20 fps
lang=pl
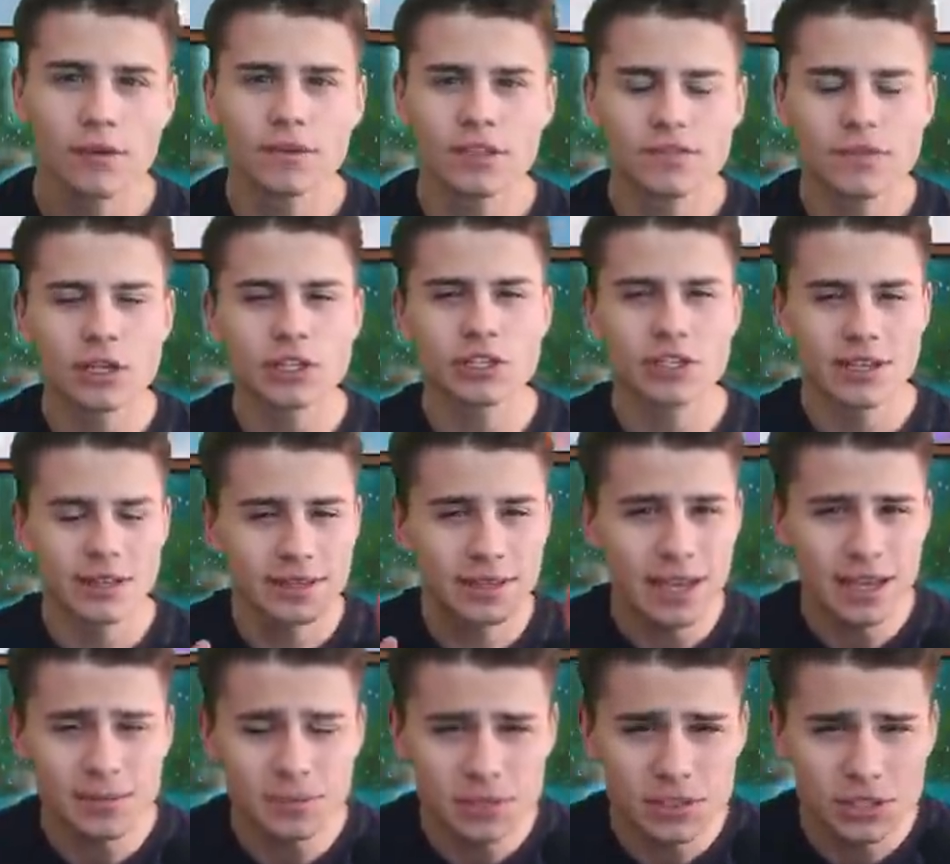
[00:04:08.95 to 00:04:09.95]
Więc właśnie
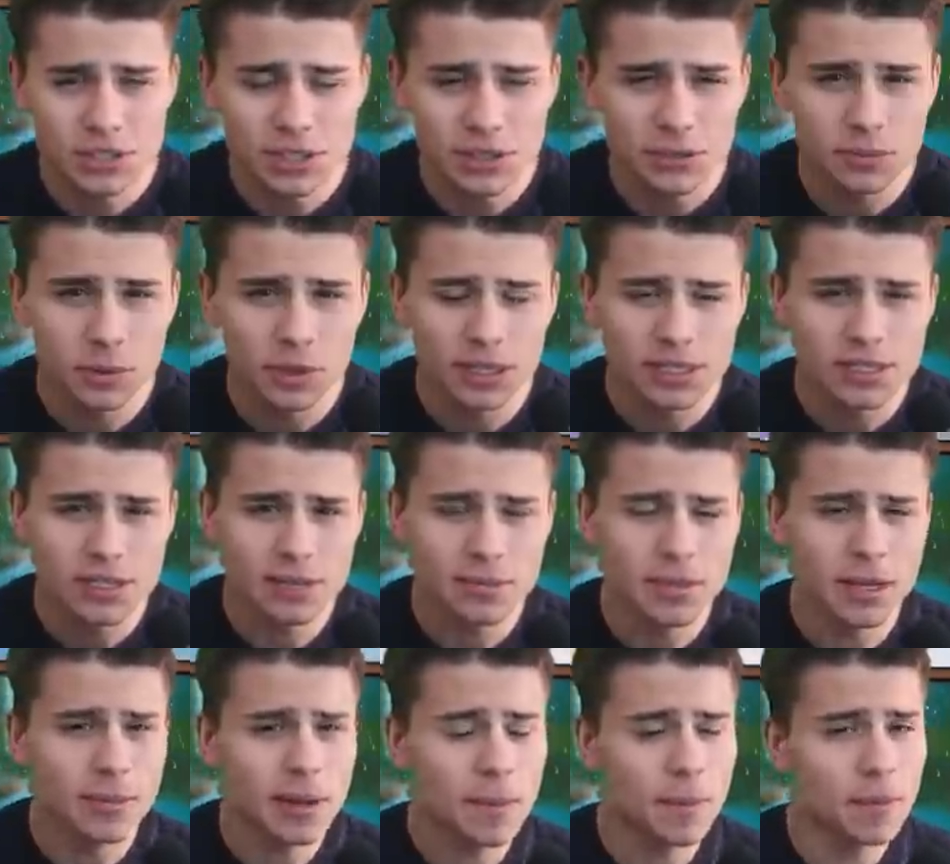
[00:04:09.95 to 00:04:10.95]
tam, gdzie pokazałem
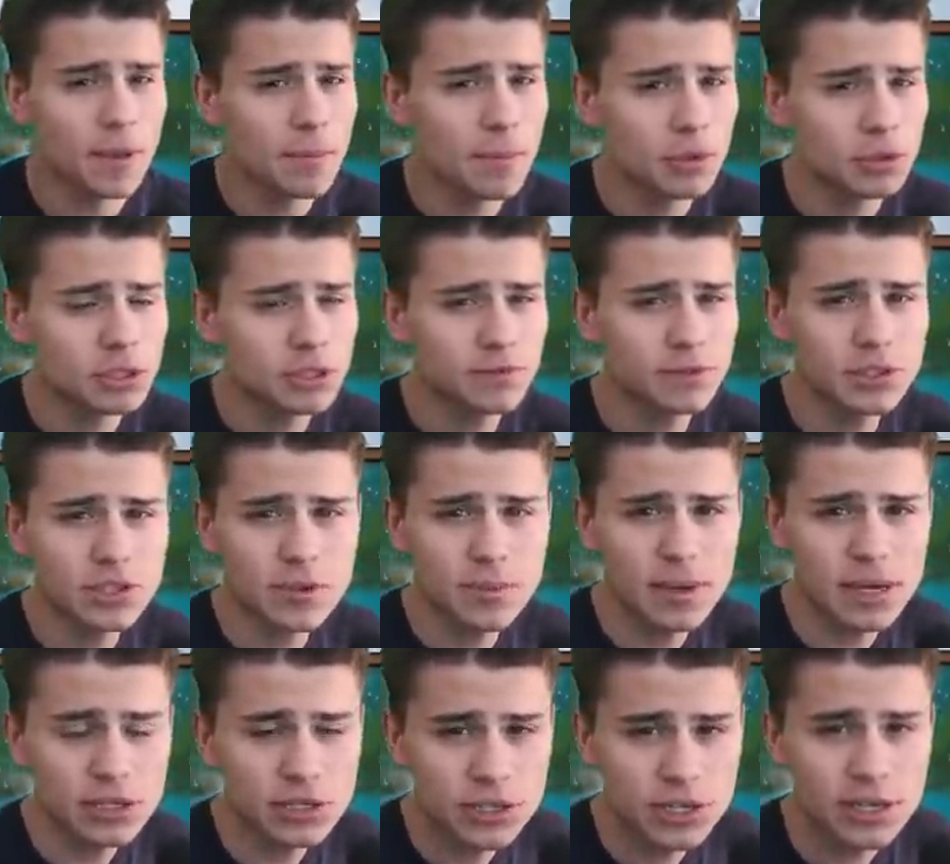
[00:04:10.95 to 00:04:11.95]
na mapie, możliwe, że
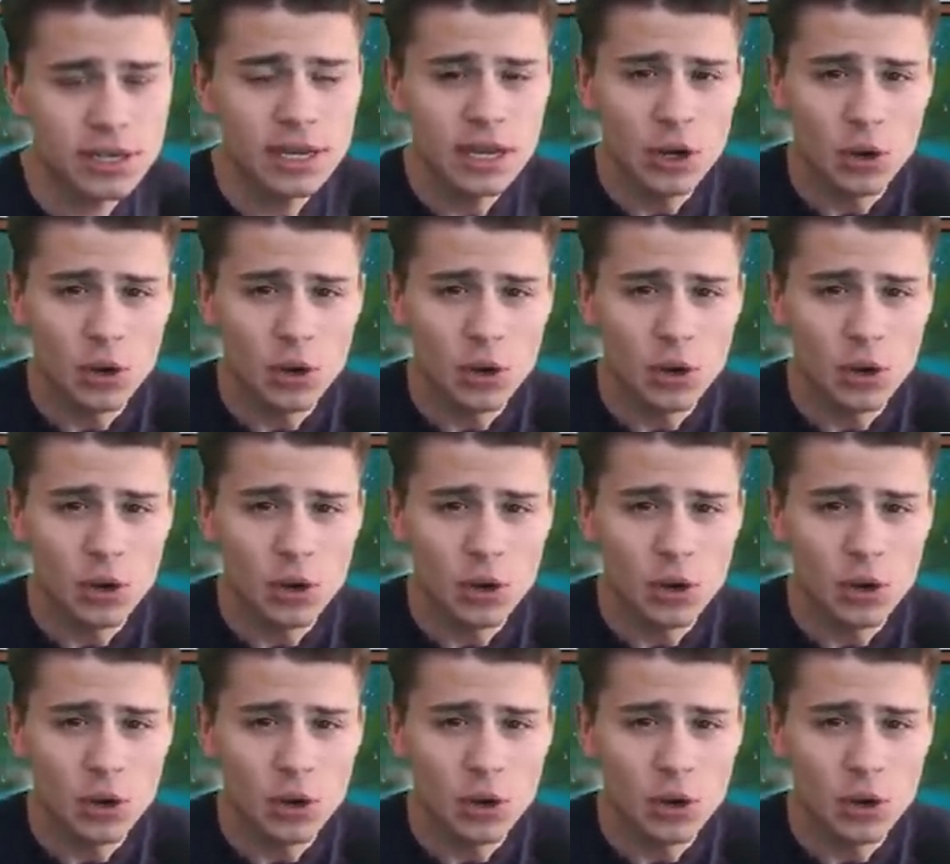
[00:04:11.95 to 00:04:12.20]
będzie